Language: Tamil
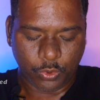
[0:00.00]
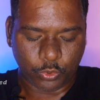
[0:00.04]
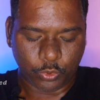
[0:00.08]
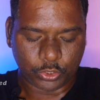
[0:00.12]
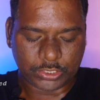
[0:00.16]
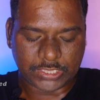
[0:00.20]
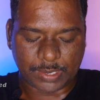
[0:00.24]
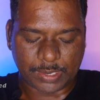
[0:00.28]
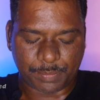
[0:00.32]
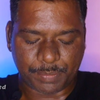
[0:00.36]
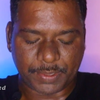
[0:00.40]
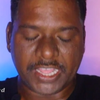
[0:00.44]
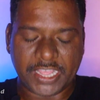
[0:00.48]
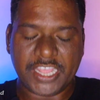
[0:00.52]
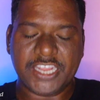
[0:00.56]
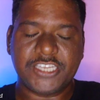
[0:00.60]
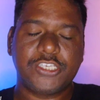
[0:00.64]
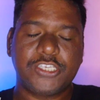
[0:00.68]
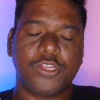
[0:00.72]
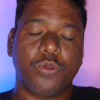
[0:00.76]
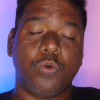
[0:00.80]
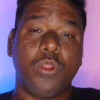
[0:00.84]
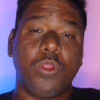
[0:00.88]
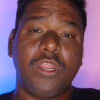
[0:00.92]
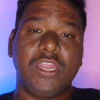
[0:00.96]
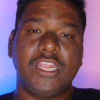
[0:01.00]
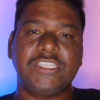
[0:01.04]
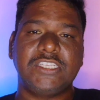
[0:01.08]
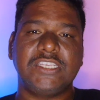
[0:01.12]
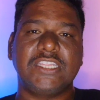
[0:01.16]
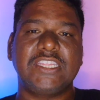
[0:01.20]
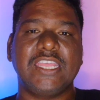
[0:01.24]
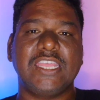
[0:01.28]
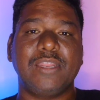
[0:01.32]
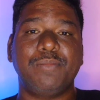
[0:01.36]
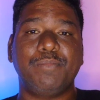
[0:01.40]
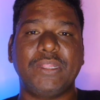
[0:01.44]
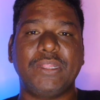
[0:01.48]
உத்தரப்பிரதேஷ் ஒரு
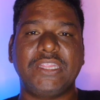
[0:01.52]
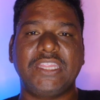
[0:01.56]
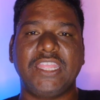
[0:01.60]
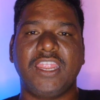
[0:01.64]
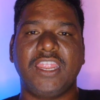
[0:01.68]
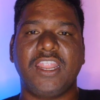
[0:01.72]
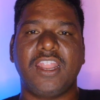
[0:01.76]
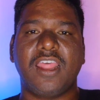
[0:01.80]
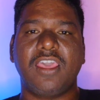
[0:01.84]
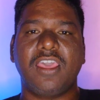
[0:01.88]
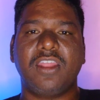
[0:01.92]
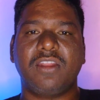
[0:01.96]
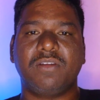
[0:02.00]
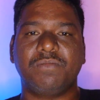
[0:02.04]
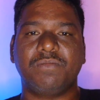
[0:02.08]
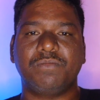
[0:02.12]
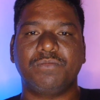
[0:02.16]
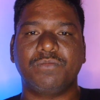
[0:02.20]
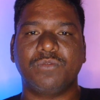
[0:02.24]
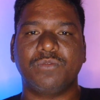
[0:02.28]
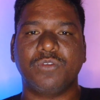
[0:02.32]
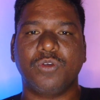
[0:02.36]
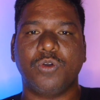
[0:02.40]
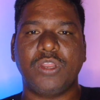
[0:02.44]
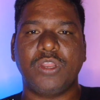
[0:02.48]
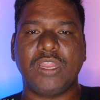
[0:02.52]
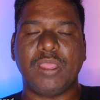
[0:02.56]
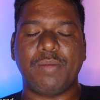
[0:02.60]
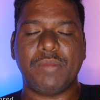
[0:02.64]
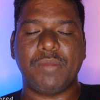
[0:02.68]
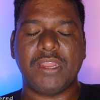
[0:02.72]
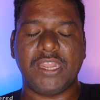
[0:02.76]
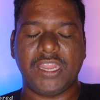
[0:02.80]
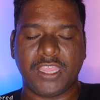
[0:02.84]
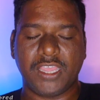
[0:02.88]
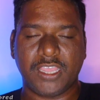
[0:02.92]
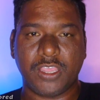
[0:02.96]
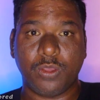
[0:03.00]
லட்சத்தி எண்பத்தி ஏழாயிரம் ஒரு
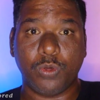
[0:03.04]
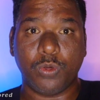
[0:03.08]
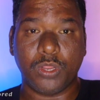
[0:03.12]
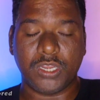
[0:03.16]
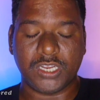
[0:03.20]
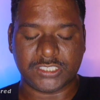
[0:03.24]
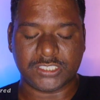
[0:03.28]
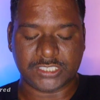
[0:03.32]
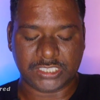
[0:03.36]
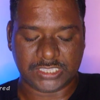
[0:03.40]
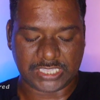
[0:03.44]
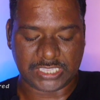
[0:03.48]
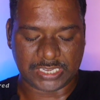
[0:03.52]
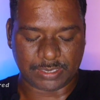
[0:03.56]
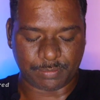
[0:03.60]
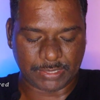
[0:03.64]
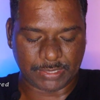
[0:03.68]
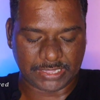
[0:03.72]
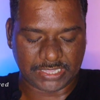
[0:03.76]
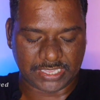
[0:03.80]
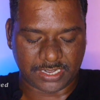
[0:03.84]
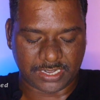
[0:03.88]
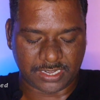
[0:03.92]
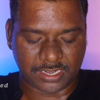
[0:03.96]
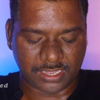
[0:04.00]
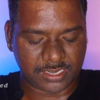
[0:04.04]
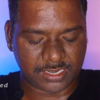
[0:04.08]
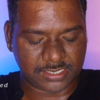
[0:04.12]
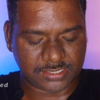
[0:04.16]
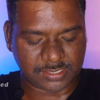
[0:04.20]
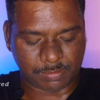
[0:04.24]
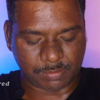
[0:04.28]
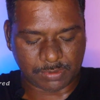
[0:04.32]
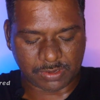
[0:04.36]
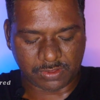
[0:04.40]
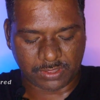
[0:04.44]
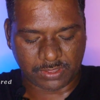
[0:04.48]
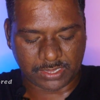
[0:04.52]
எம்எல்ஏக்கு ஒரு லட்சத்தி எண்பத்தி ஏழாயிரம்
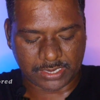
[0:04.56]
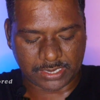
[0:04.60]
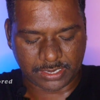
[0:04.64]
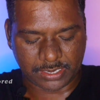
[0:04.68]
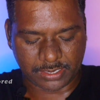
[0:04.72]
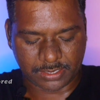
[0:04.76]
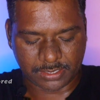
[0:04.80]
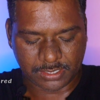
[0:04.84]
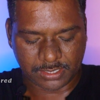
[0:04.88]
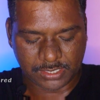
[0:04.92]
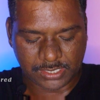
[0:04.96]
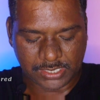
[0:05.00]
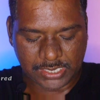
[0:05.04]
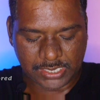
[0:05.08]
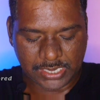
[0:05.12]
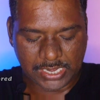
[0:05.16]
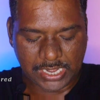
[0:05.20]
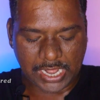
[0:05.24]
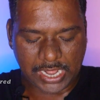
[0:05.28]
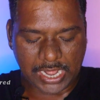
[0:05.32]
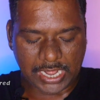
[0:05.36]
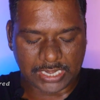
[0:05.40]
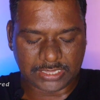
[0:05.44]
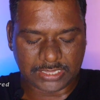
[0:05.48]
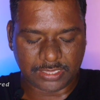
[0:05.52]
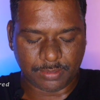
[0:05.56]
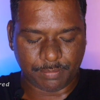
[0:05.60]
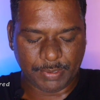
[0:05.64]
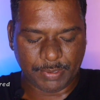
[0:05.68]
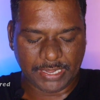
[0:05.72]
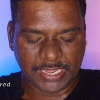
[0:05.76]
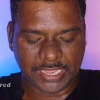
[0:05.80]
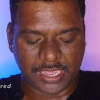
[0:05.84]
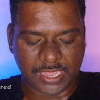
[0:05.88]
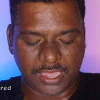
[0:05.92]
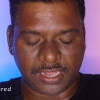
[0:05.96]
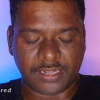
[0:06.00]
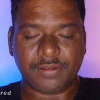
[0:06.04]
சம்பளம் வாங்குறாங்க அடுத்து
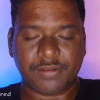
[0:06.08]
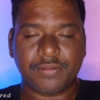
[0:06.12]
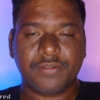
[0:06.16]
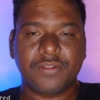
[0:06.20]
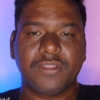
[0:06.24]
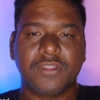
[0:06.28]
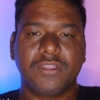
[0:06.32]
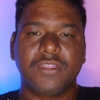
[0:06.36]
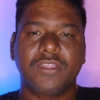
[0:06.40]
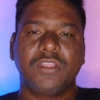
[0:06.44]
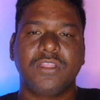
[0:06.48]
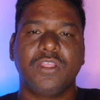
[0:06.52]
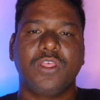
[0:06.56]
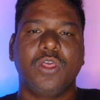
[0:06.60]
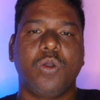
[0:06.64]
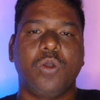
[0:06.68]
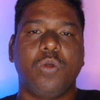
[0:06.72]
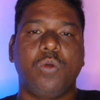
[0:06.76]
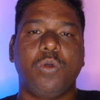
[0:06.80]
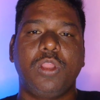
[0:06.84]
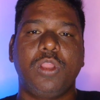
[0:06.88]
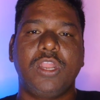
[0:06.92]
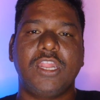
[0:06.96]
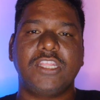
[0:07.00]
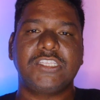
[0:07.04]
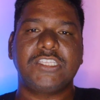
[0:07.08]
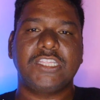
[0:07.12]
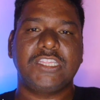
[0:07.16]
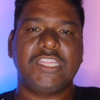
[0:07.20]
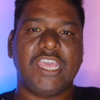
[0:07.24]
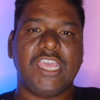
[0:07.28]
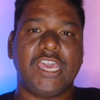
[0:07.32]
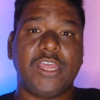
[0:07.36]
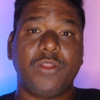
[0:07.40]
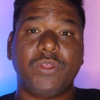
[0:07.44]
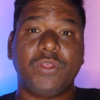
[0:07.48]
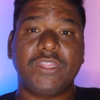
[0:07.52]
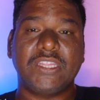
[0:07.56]
பீகார் ஒரு லட்சத்தி
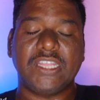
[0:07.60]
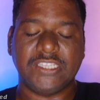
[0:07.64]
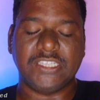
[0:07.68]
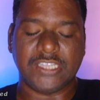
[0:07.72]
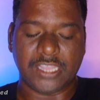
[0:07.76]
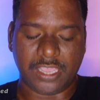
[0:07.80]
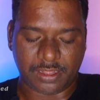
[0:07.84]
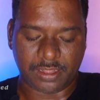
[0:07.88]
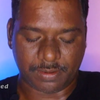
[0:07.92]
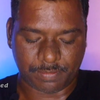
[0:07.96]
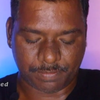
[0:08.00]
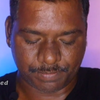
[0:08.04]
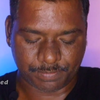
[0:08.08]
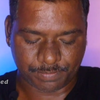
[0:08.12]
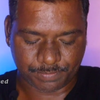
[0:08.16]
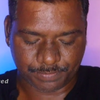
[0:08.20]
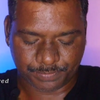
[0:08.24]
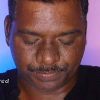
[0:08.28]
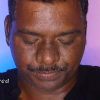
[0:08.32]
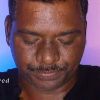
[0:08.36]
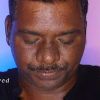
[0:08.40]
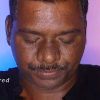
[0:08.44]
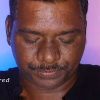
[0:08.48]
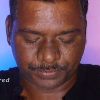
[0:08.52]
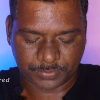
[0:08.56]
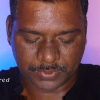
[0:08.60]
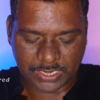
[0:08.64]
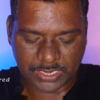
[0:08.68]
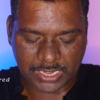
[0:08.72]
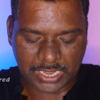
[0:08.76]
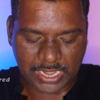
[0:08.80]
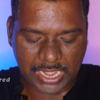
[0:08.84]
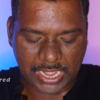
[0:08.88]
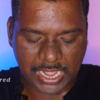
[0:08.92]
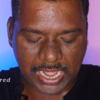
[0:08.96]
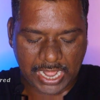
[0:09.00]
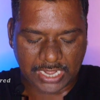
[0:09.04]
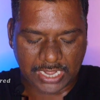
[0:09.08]
அறுபத்தஞ்சாயிரம்
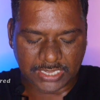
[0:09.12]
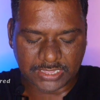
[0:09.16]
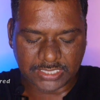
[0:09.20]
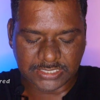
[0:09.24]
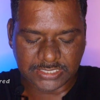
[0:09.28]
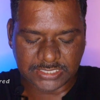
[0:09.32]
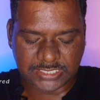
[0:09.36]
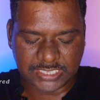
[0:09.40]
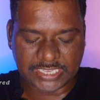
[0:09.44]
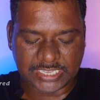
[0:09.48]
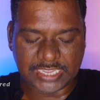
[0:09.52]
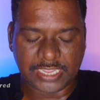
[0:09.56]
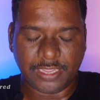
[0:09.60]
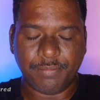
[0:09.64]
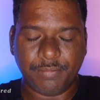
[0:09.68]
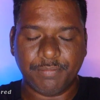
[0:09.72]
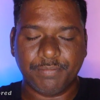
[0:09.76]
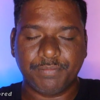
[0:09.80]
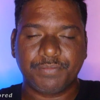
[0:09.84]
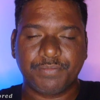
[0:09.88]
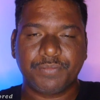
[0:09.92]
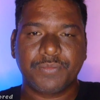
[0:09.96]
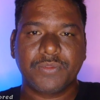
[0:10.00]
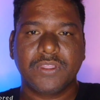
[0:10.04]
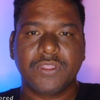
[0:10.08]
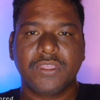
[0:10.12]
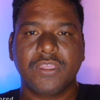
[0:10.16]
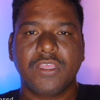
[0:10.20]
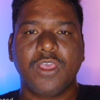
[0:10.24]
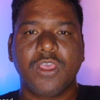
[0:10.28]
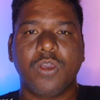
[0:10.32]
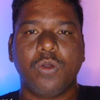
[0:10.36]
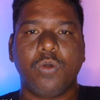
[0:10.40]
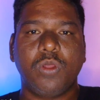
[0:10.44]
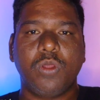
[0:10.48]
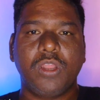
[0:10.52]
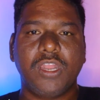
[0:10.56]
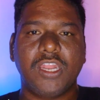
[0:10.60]
அடுத்து சிக்கிம்
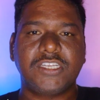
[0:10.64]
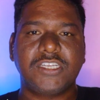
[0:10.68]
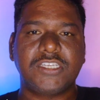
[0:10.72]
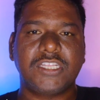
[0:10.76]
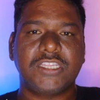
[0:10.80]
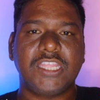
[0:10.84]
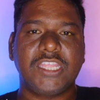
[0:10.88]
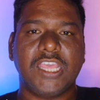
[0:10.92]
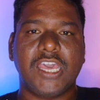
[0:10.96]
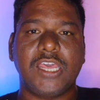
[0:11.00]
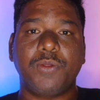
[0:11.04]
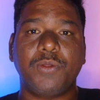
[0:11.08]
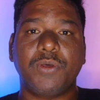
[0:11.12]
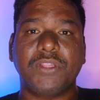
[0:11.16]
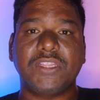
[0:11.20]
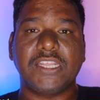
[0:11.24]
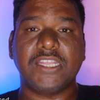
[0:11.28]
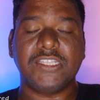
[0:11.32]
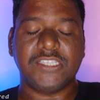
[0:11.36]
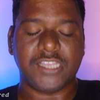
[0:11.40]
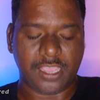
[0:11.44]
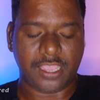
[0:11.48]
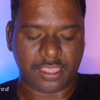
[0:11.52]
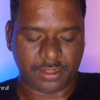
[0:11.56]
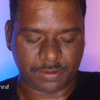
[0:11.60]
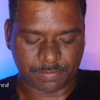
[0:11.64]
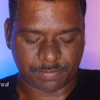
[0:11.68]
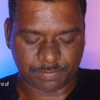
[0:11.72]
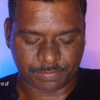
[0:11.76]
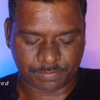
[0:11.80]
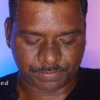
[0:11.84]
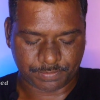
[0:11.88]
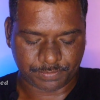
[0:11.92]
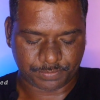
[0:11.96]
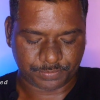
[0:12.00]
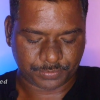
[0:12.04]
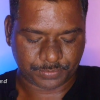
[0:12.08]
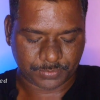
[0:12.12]
ஒரு லட்சத்தி அறுபத்தஞ்சாயிரம்
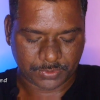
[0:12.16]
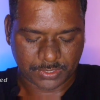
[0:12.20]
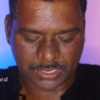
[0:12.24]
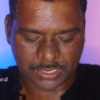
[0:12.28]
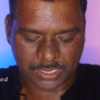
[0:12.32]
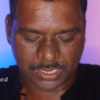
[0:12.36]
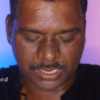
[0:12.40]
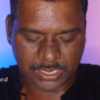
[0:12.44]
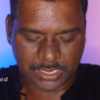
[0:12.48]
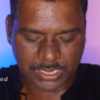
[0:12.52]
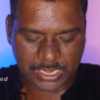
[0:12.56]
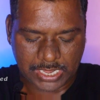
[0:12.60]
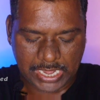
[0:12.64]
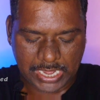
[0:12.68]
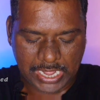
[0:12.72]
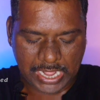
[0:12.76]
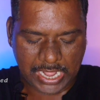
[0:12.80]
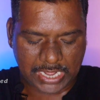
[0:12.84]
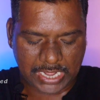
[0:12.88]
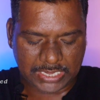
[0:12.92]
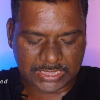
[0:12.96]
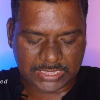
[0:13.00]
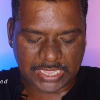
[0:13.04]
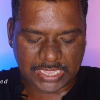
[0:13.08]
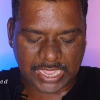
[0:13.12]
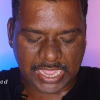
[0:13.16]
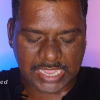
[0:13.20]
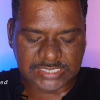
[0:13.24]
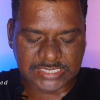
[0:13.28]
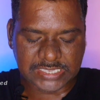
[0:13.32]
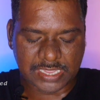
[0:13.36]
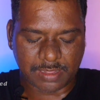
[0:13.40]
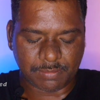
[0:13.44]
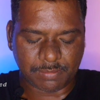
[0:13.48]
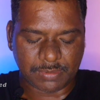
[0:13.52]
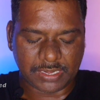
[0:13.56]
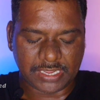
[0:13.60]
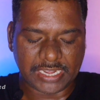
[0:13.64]
அடுத்து
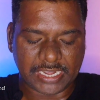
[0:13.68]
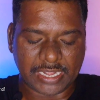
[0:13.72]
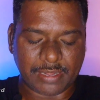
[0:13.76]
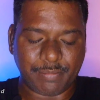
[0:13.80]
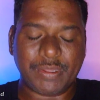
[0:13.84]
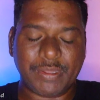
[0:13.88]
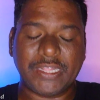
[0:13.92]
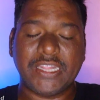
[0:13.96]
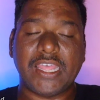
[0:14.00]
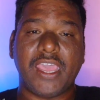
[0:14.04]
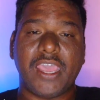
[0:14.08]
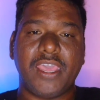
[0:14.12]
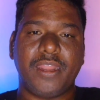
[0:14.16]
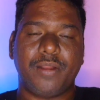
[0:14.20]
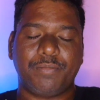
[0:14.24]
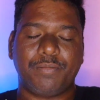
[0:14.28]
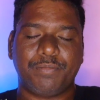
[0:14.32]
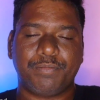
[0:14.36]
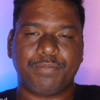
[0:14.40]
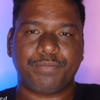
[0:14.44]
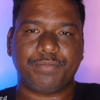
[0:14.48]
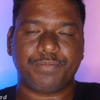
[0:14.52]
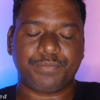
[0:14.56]
அசாமில் எண்பதாயிரம்